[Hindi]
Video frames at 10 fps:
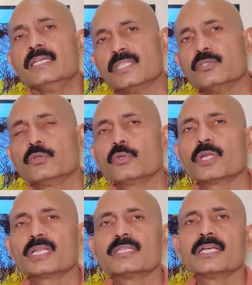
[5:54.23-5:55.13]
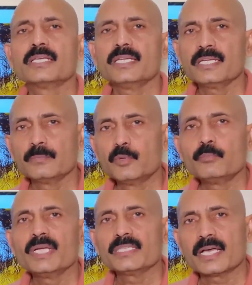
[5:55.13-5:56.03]
सिद्धुदुर्ग रत्नागिरी
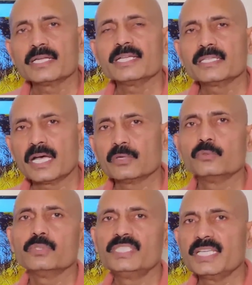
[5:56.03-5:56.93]
मुंबई थाने दहानू